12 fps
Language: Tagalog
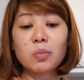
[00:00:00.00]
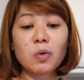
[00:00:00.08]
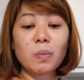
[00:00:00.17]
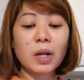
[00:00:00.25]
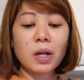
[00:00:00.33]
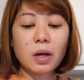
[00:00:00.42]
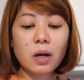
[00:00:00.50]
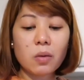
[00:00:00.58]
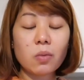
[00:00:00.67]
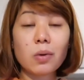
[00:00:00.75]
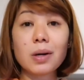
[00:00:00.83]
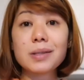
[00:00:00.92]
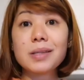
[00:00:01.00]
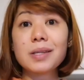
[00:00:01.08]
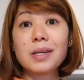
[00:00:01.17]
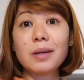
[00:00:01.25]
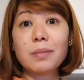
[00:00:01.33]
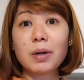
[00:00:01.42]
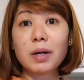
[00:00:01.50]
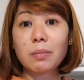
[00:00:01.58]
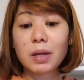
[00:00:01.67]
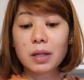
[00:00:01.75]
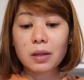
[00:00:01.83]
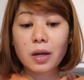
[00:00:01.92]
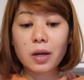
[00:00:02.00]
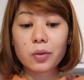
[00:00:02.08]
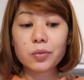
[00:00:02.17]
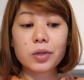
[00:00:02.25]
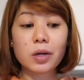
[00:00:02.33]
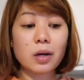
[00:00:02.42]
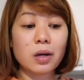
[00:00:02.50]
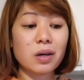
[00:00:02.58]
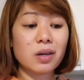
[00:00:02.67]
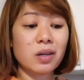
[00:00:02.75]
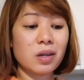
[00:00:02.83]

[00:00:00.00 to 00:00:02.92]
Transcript: bumili ako kasi mag-bake tayo sa,